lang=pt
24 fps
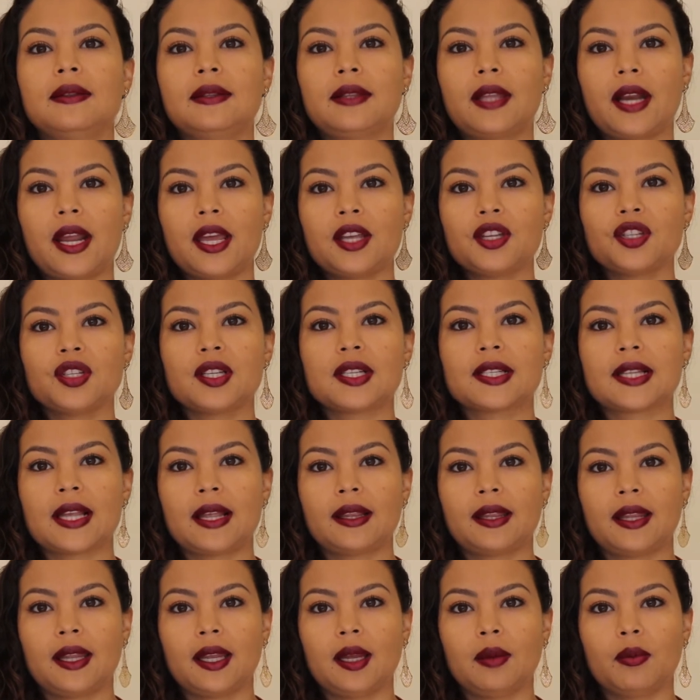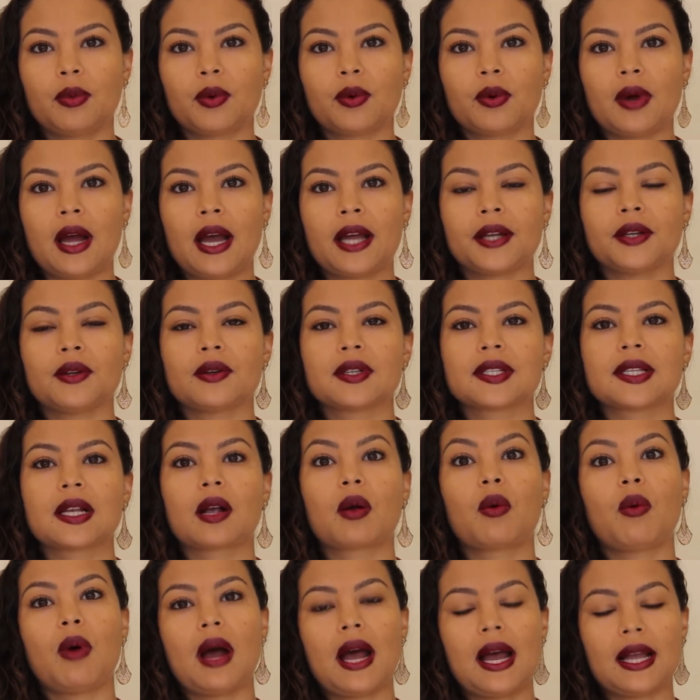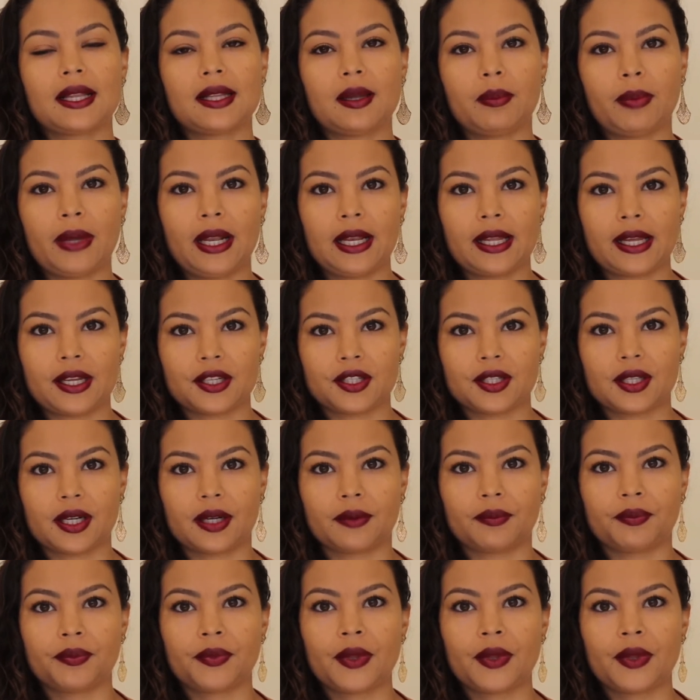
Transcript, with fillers: 3 de setembro a nossa quarta palestra.